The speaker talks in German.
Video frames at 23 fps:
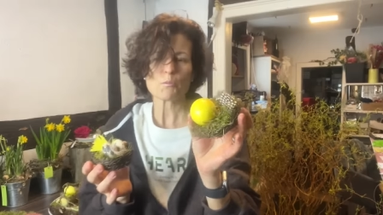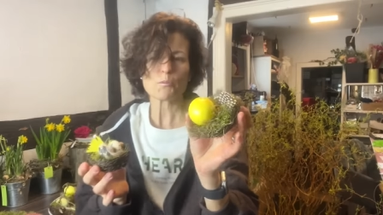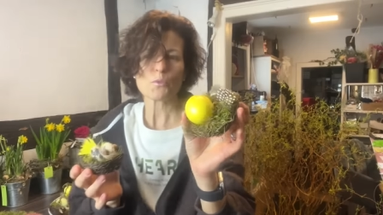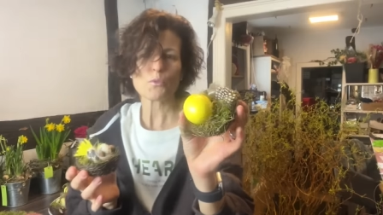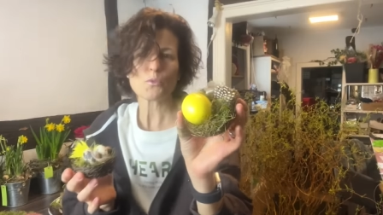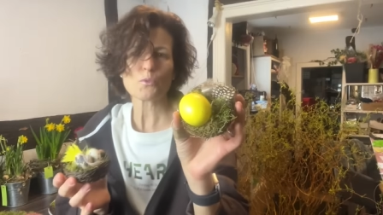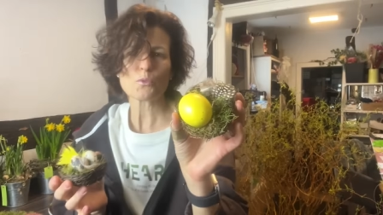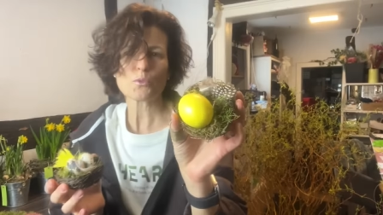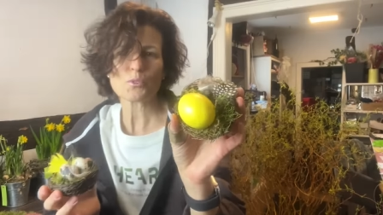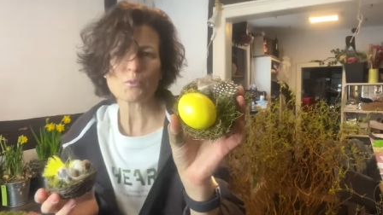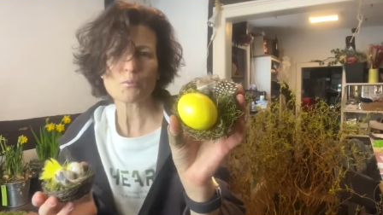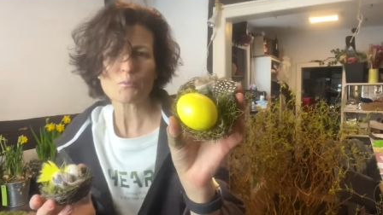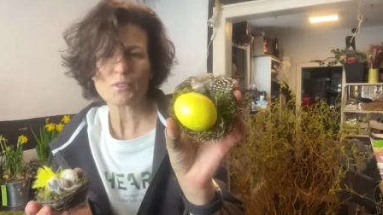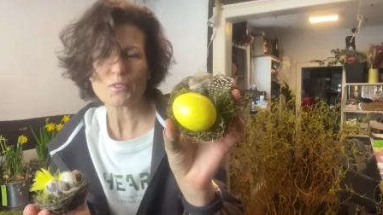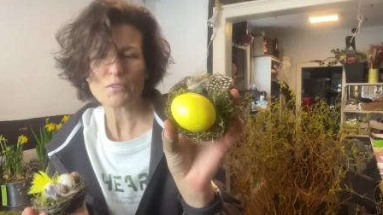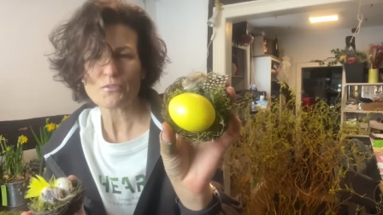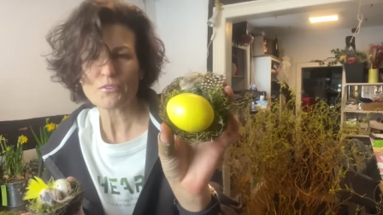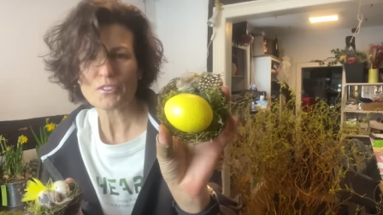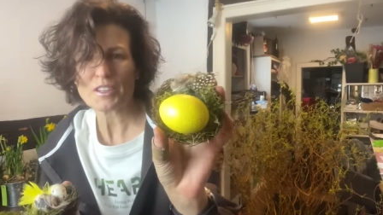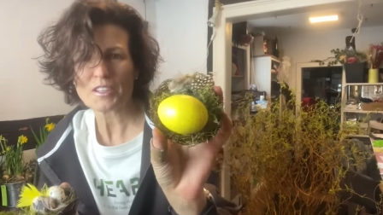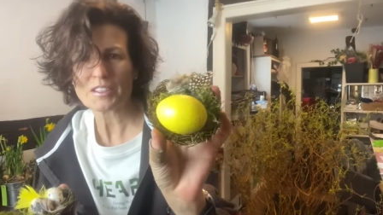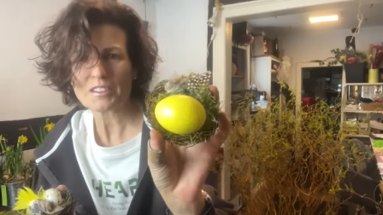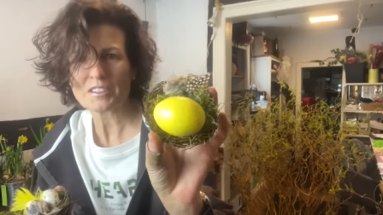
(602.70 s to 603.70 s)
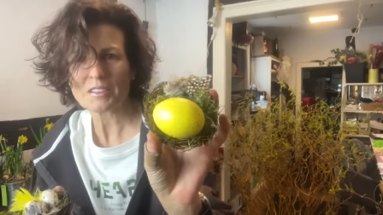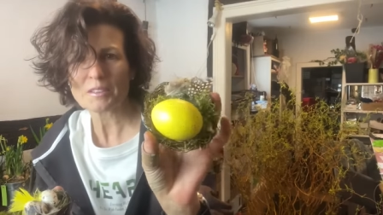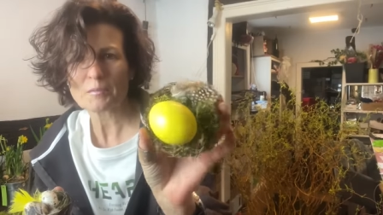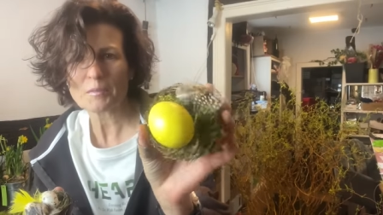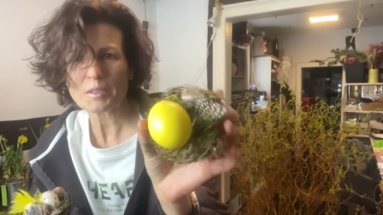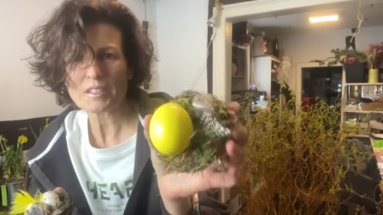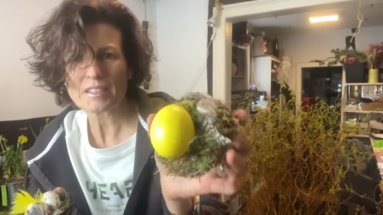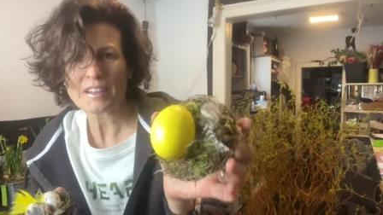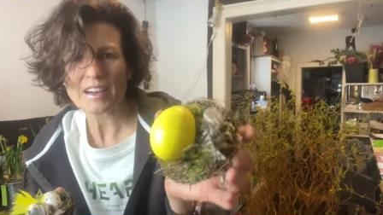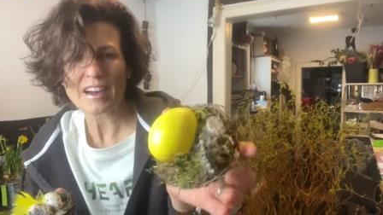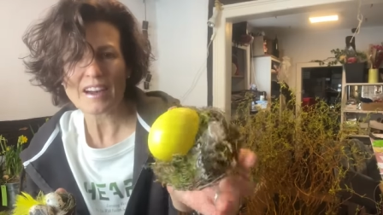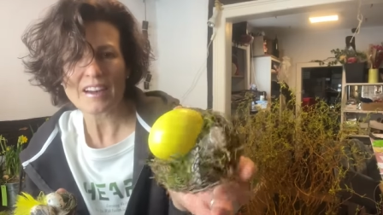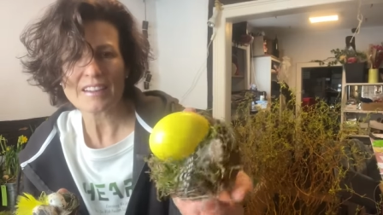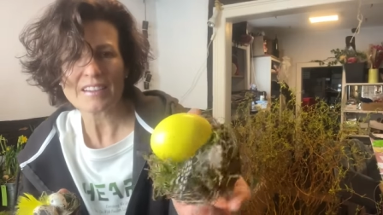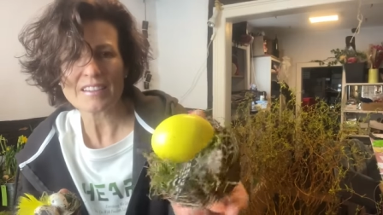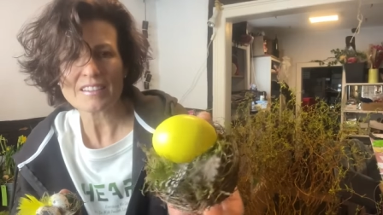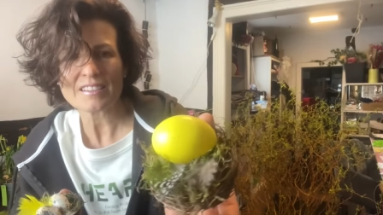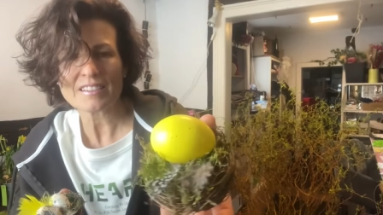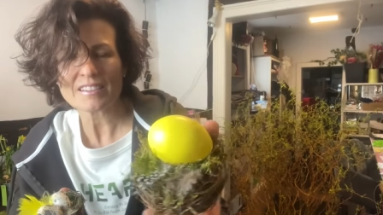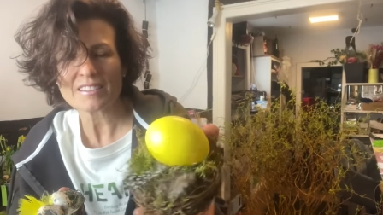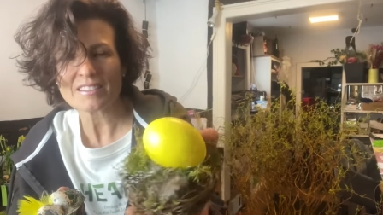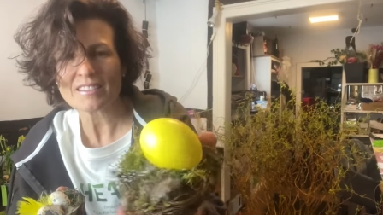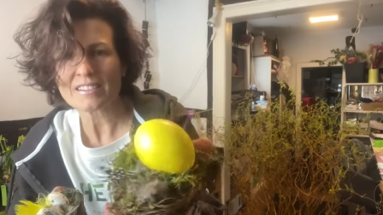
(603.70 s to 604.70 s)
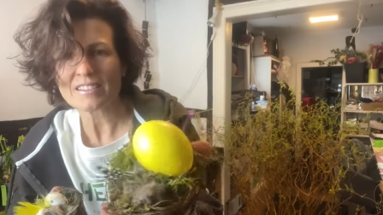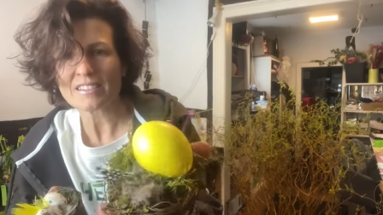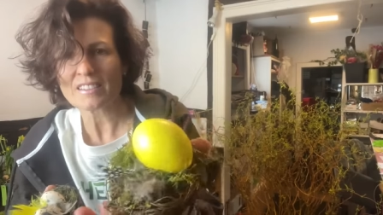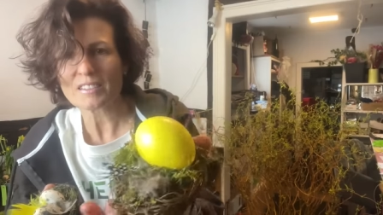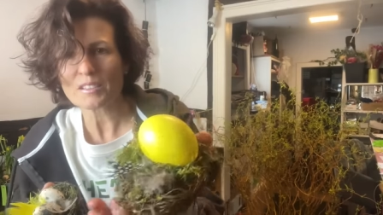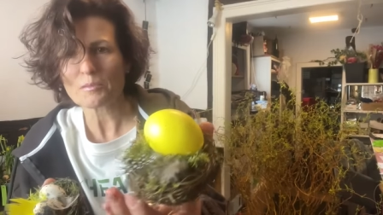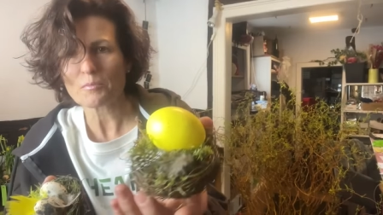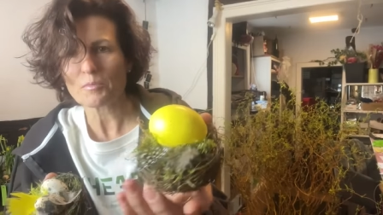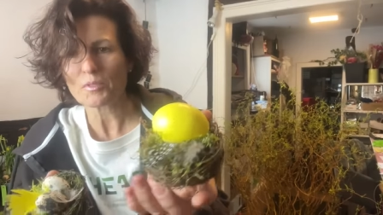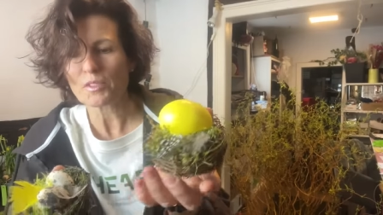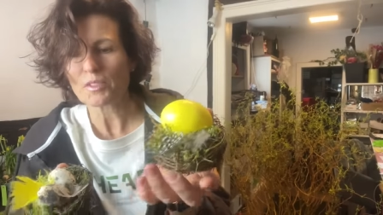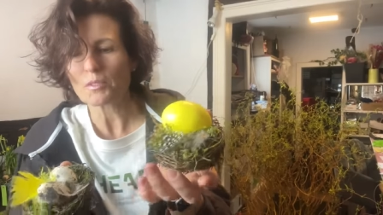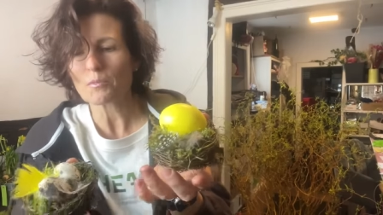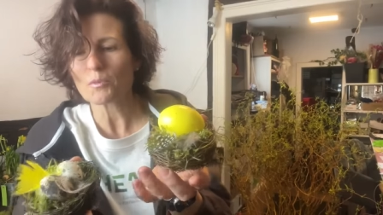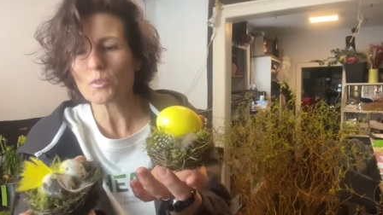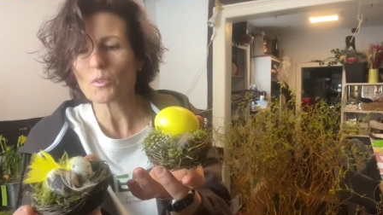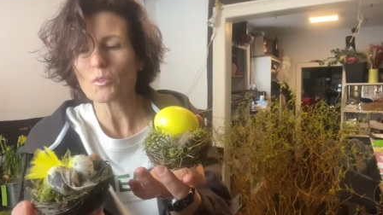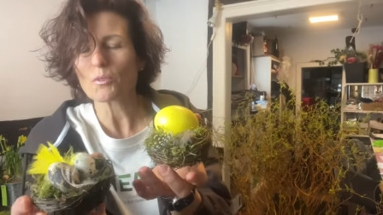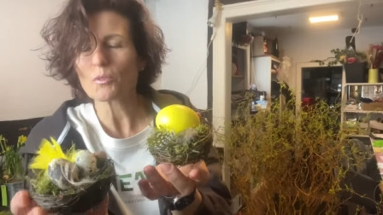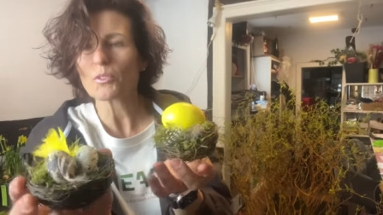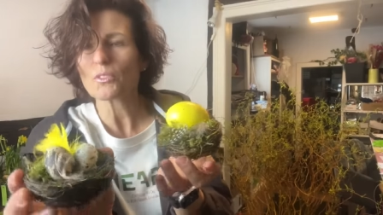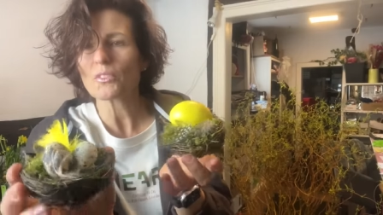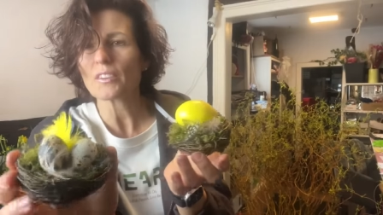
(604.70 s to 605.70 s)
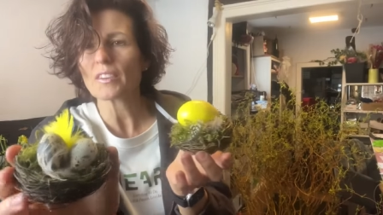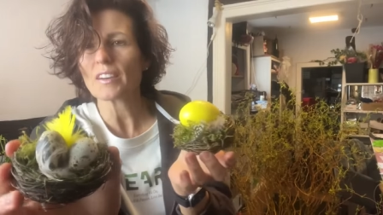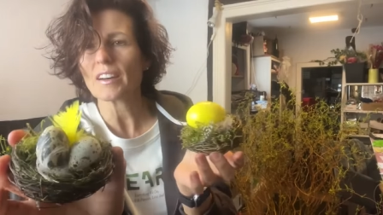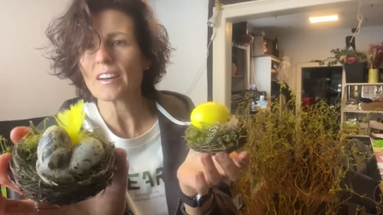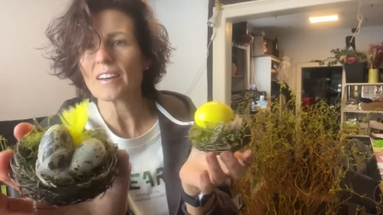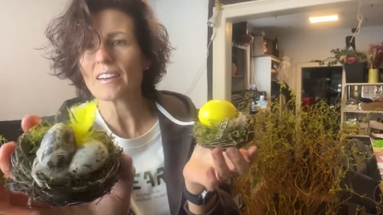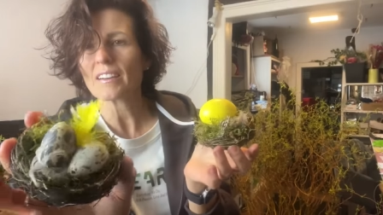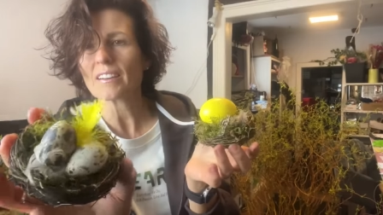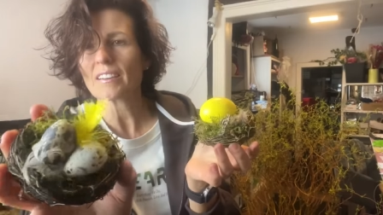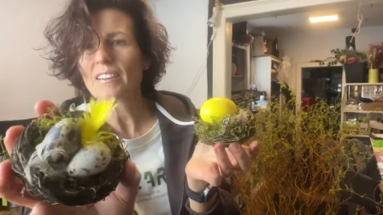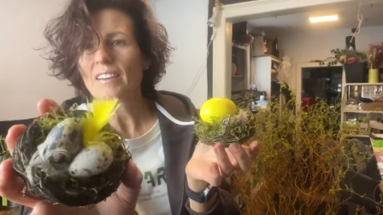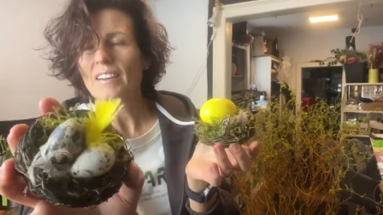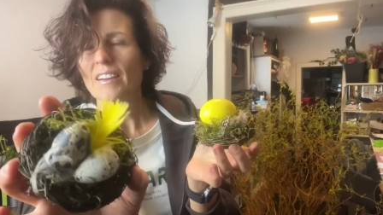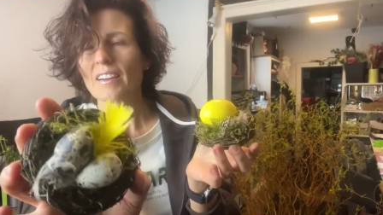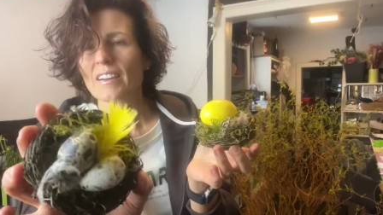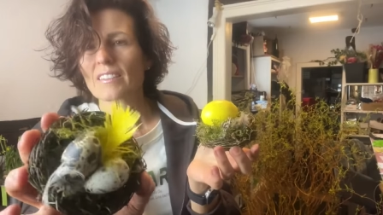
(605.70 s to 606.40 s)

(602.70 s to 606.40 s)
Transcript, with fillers: Moos, mit Federn, mit Ei. Das ist jetzt mit einem großen Ei.